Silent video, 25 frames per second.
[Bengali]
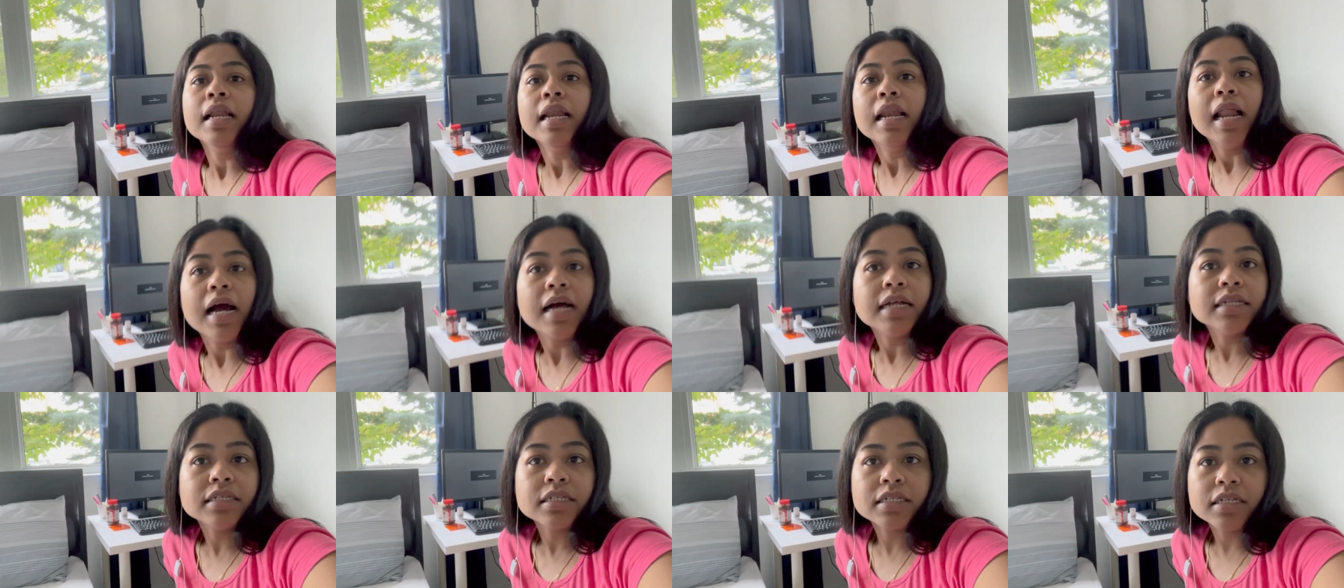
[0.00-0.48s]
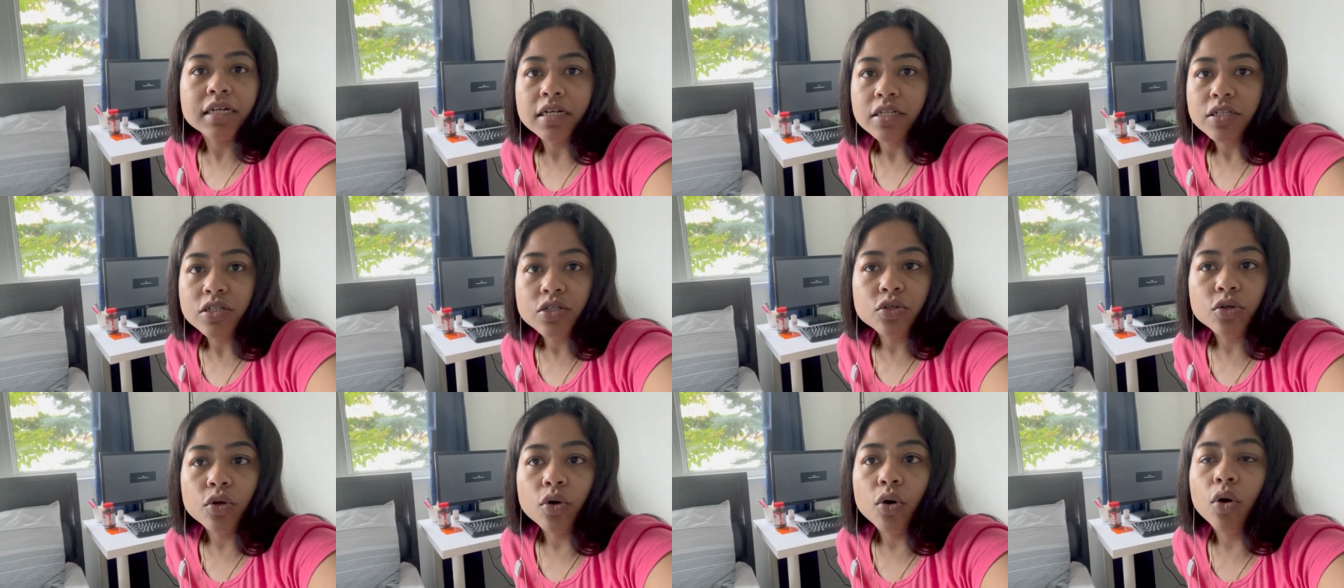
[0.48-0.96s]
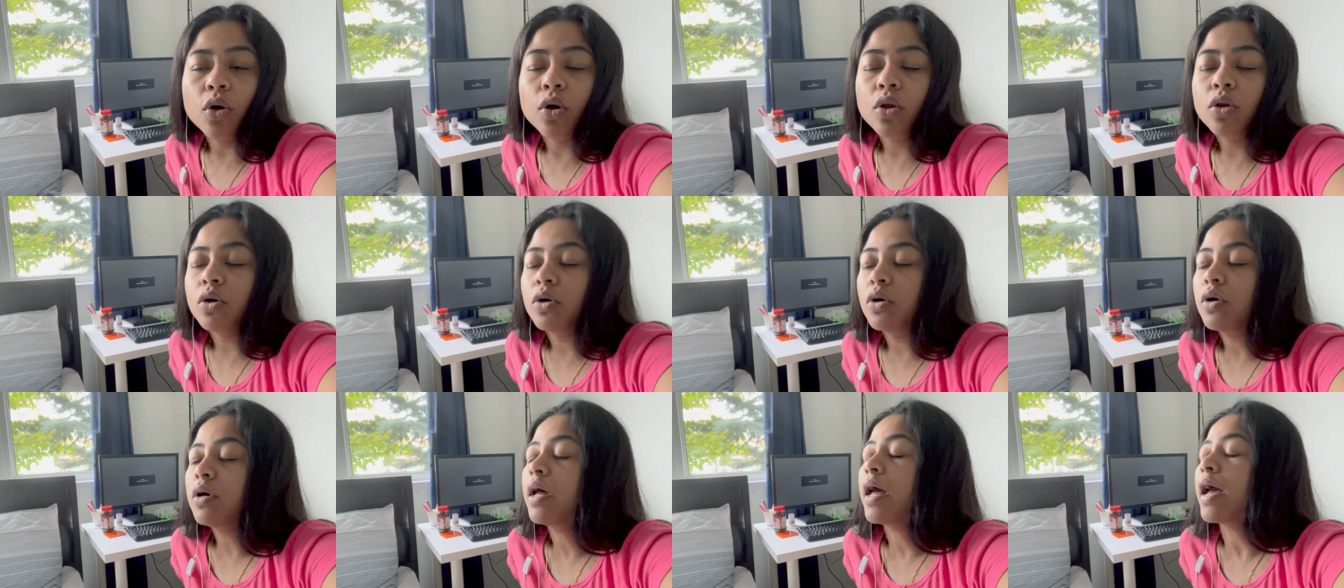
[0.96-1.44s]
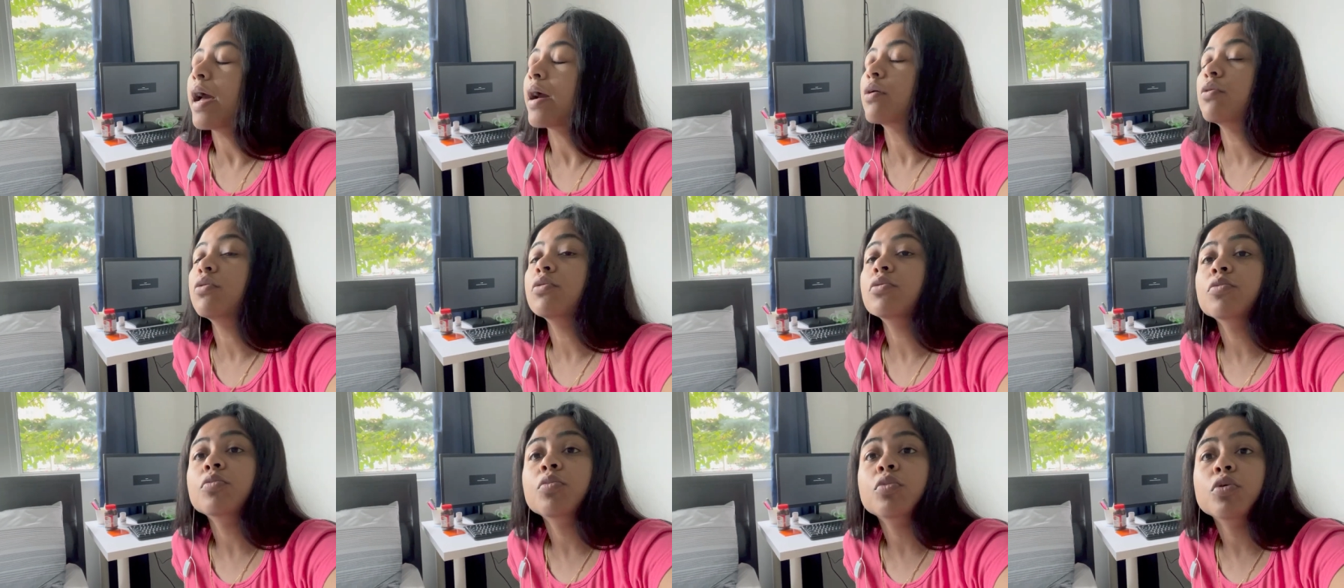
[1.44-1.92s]
লাঞ্চ টাঞ্চ তো হলো
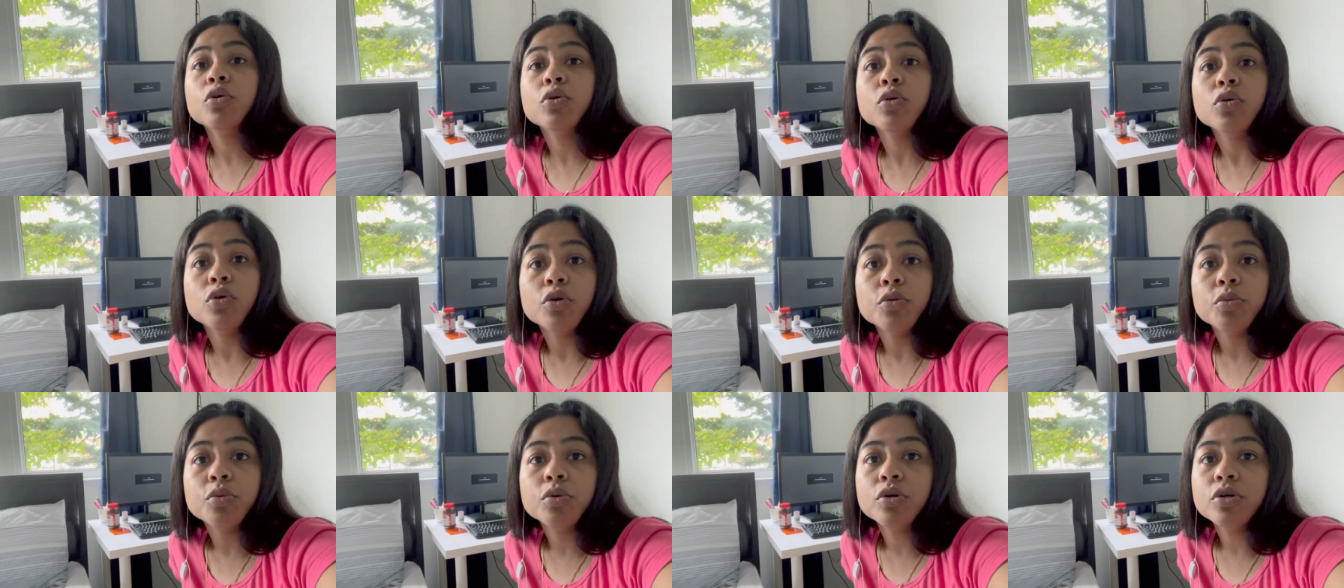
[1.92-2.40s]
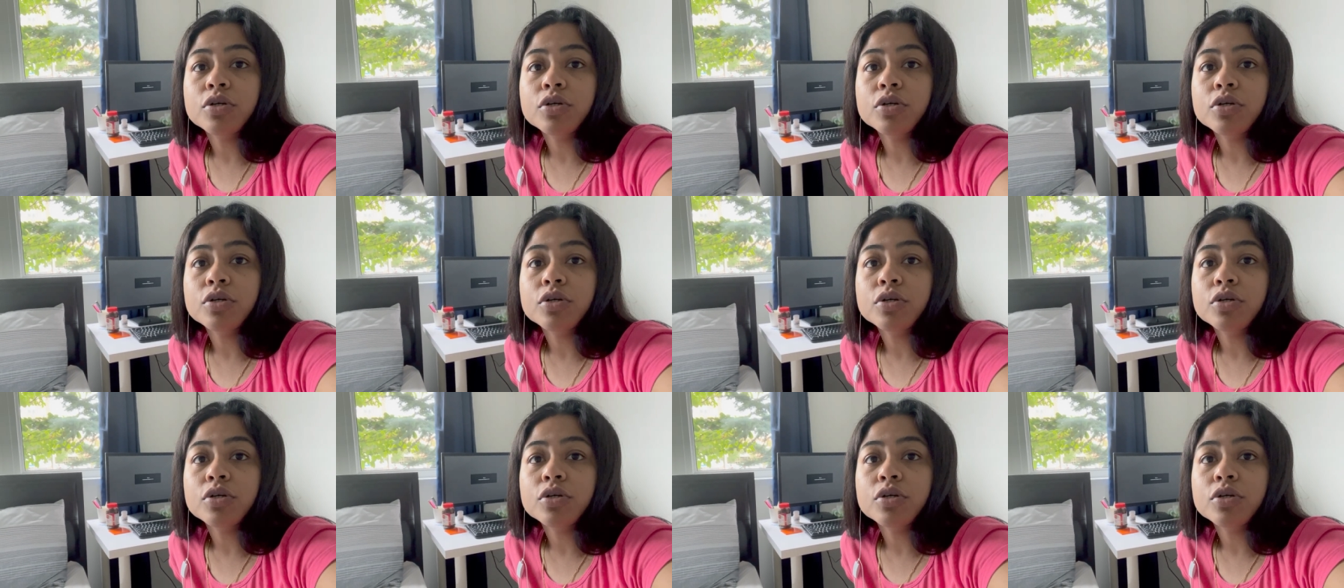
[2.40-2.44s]
এখন করব